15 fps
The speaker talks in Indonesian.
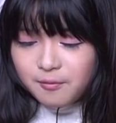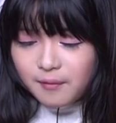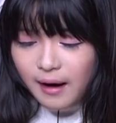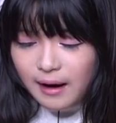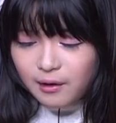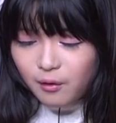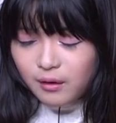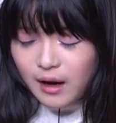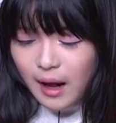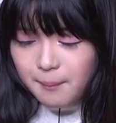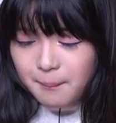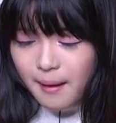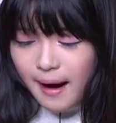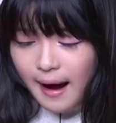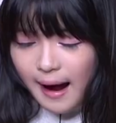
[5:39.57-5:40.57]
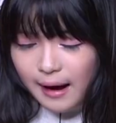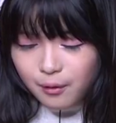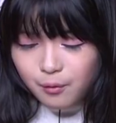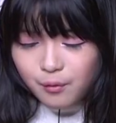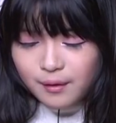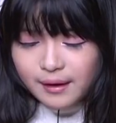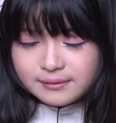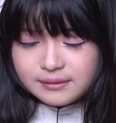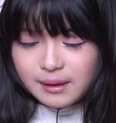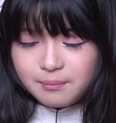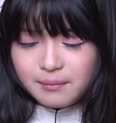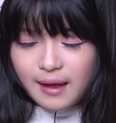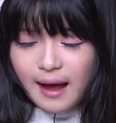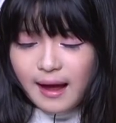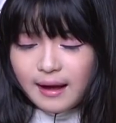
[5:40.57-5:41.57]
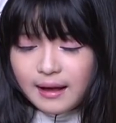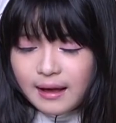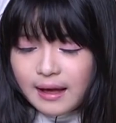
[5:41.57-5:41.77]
kalau lama aku kirimnya.